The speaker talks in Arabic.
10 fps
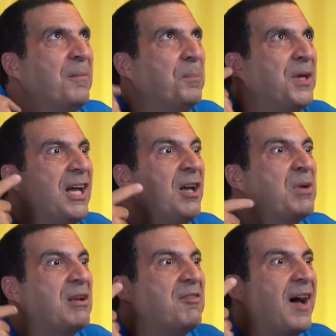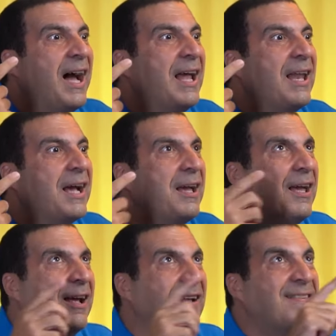بيعمل في عقلك
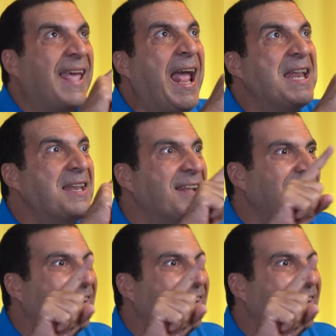سكان